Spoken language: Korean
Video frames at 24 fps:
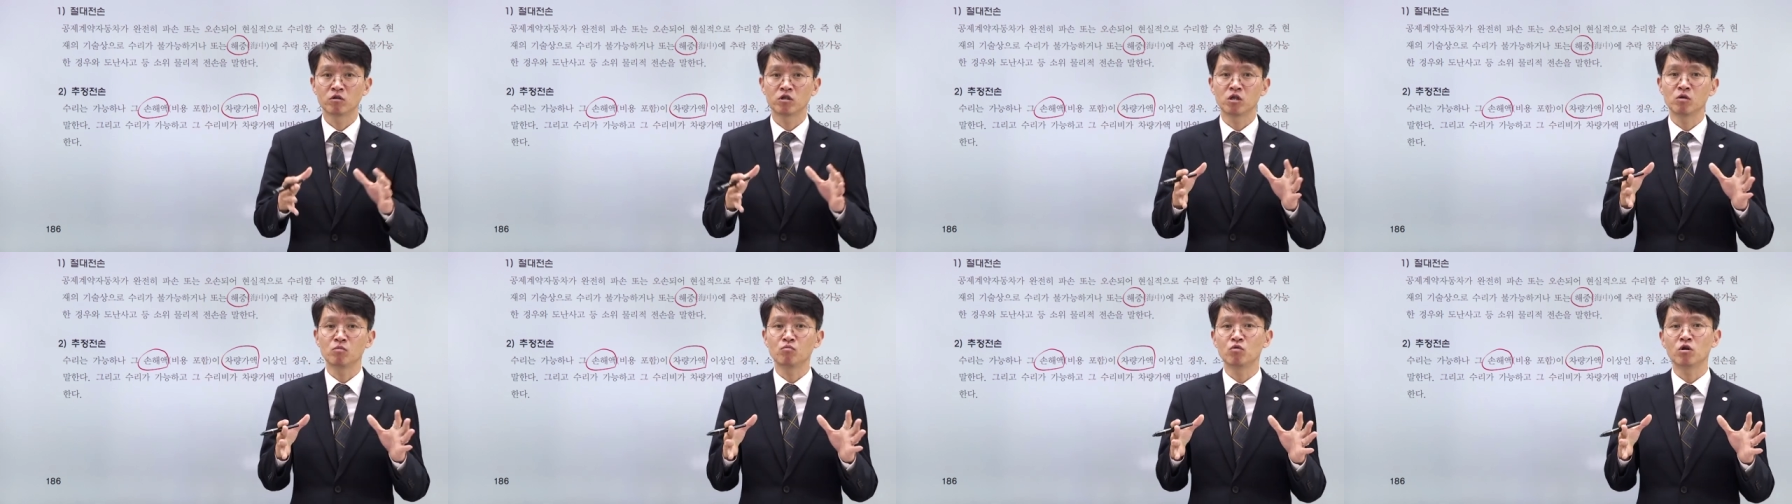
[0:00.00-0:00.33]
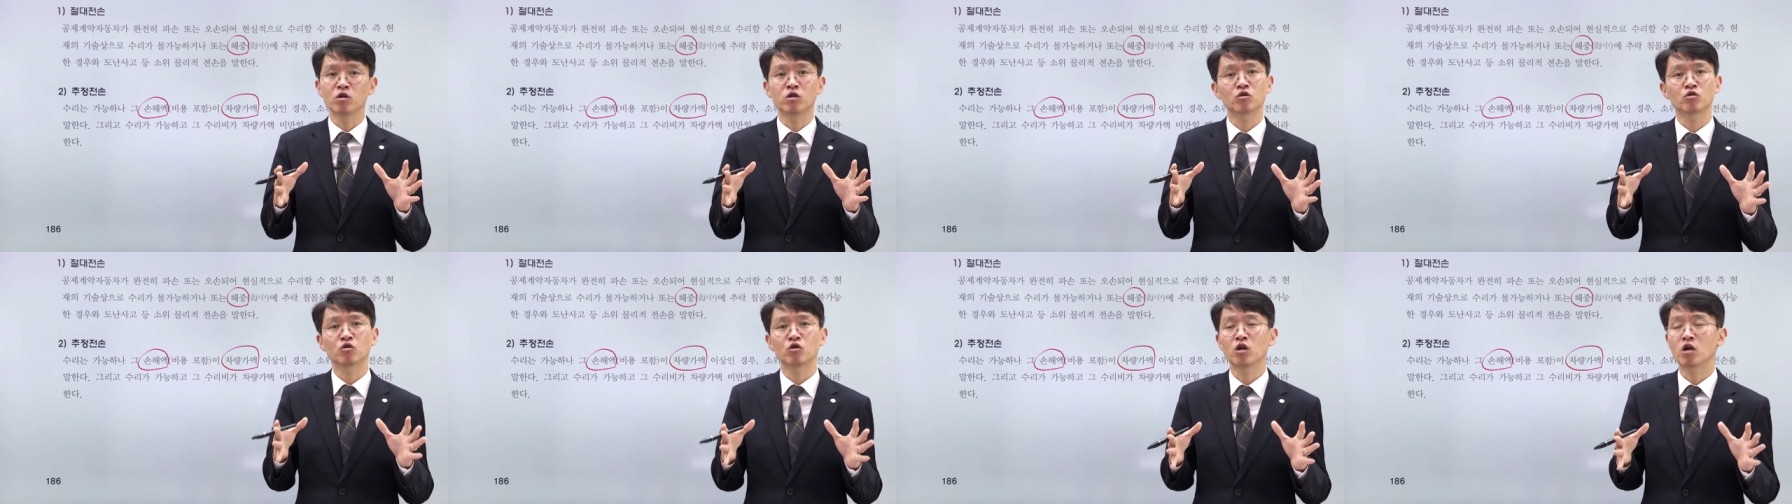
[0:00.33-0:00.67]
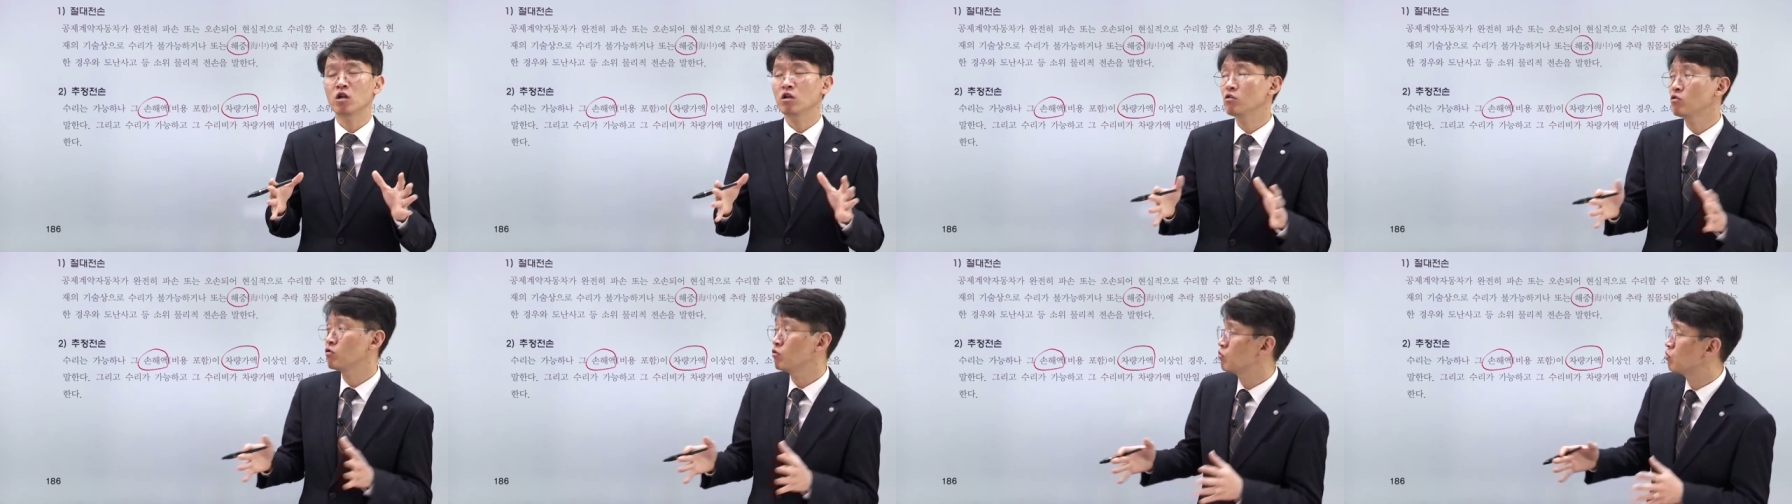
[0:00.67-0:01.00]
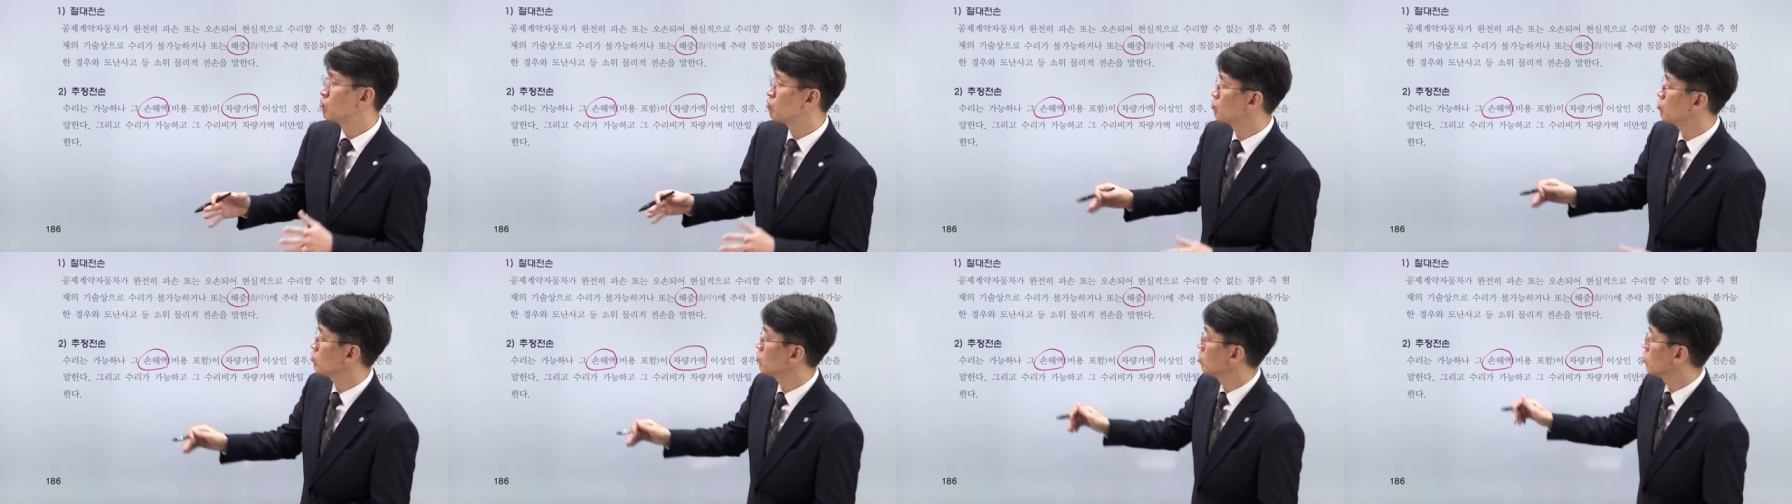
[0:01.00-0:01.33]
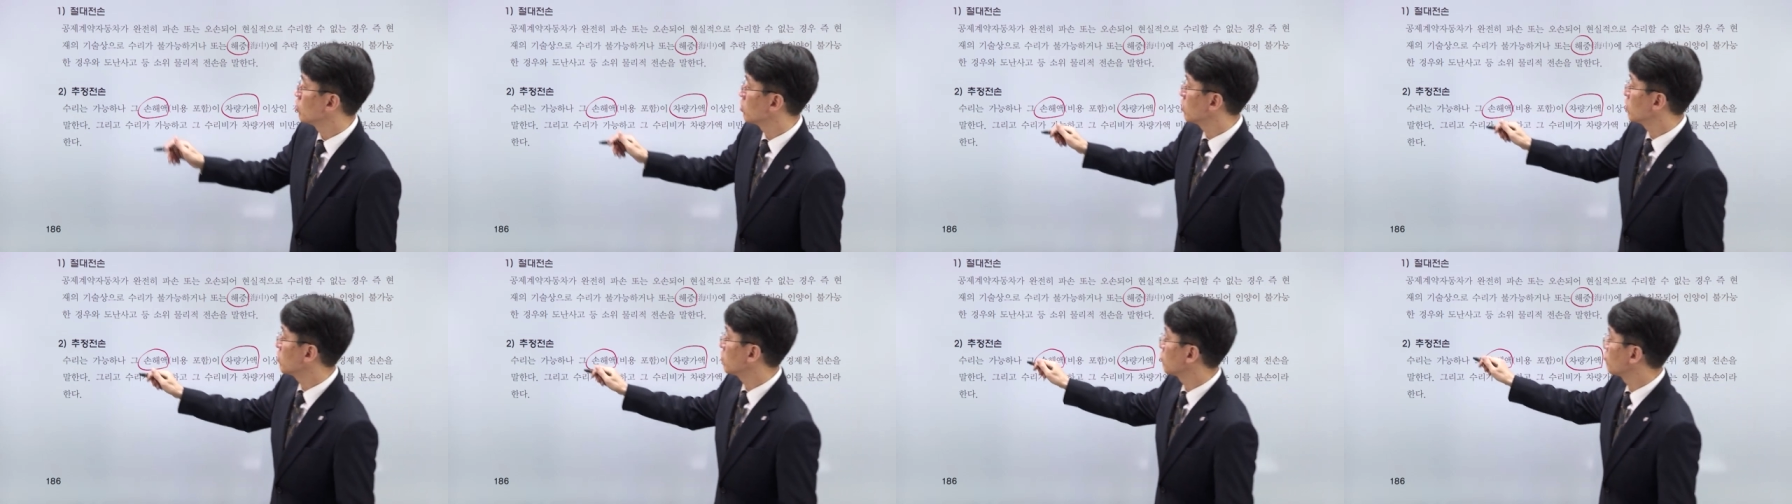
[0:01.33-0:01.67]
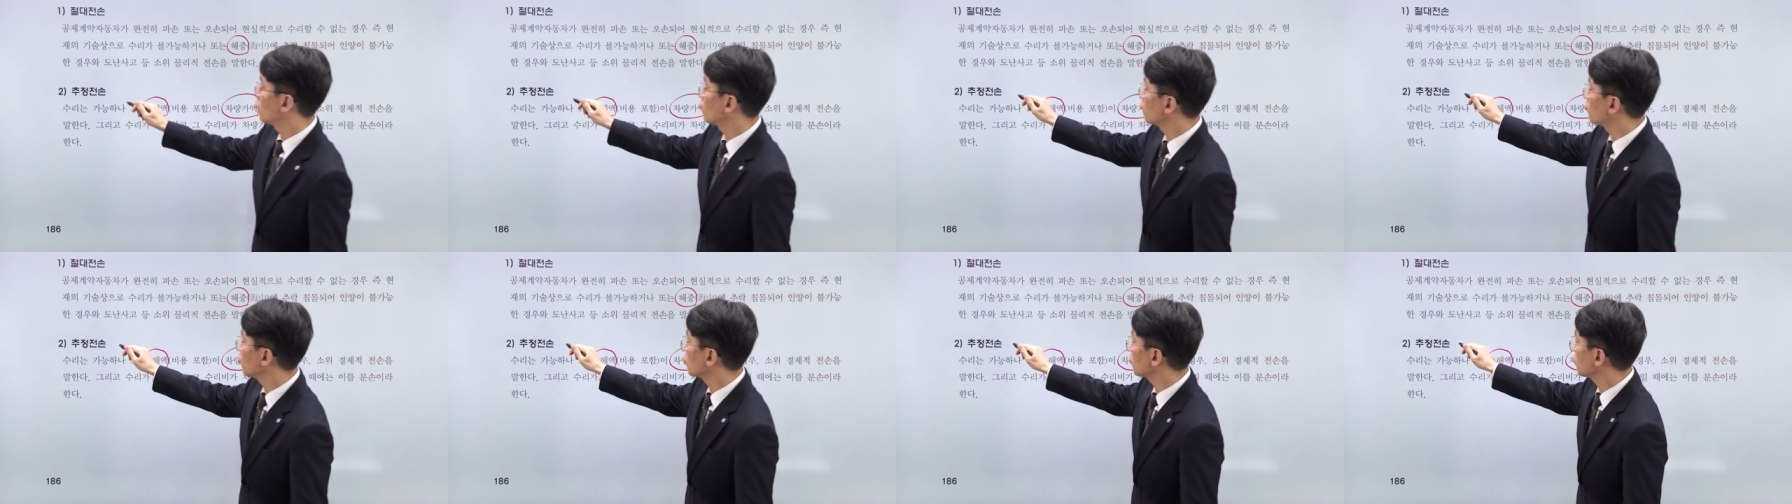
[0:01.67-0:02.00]
실무에서 처리하는 경우는
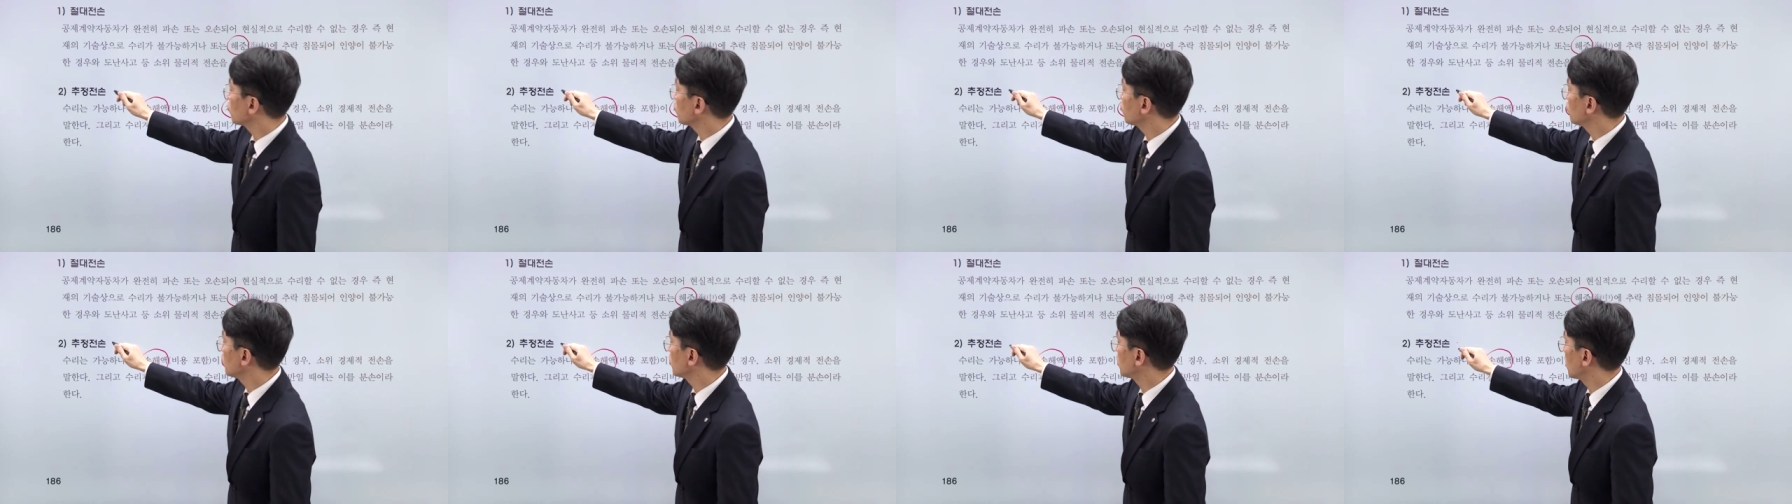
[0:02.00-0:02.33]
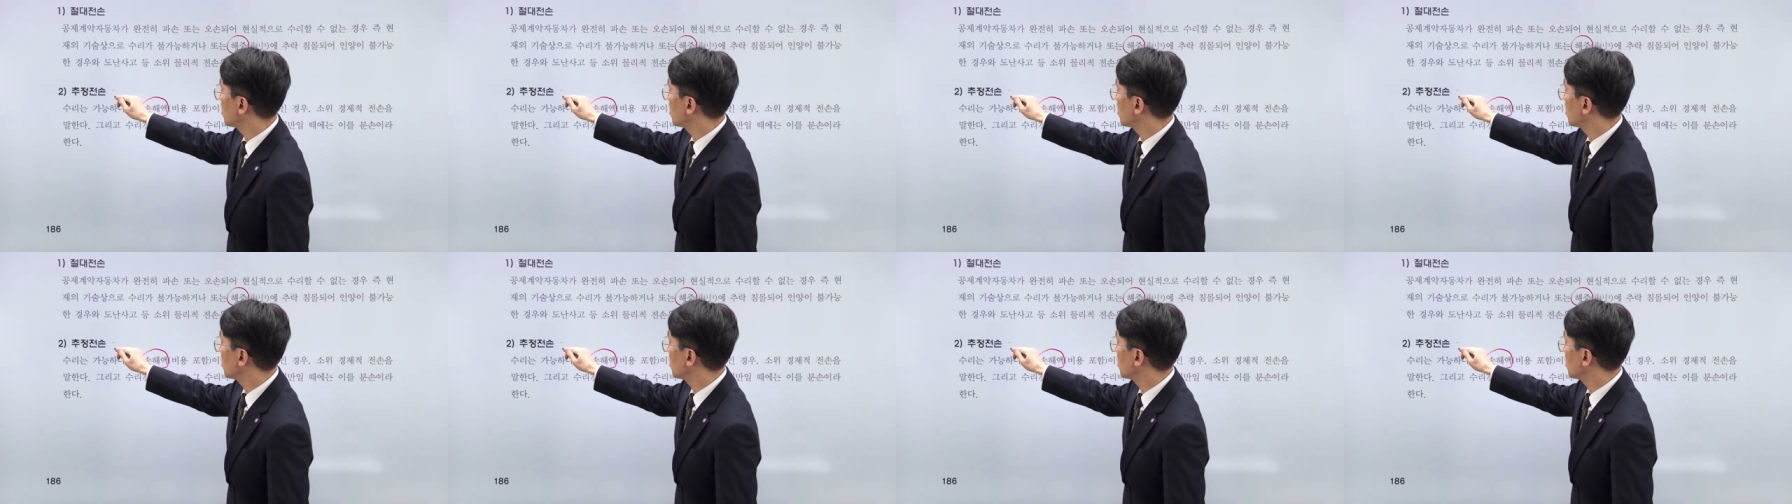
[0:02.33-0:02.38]
추정전손이